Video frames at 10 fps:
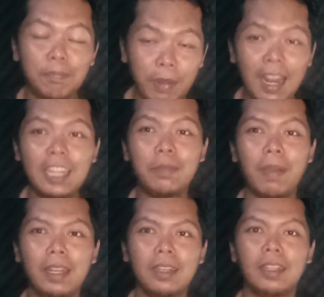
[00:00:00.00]
bila
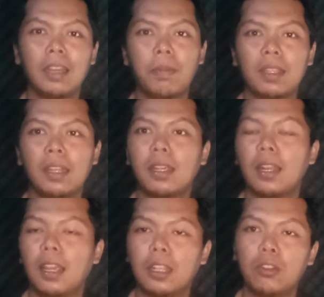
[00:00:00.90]
dibanding dengan pertanian
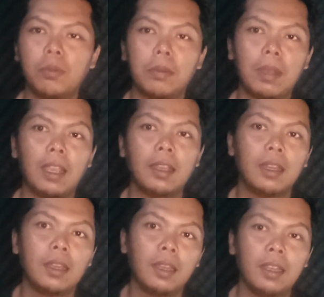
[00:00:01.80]
lain itu memang
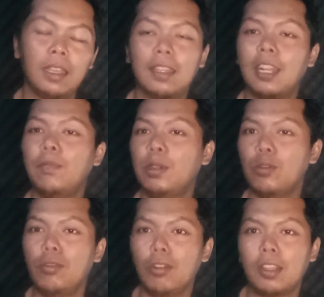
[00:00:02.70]
kita
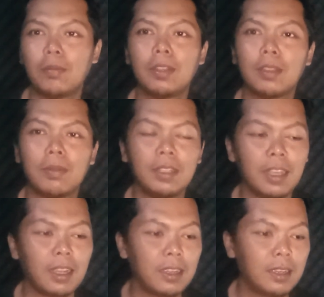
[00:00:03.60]
lebih unggul ya, teman-teman ya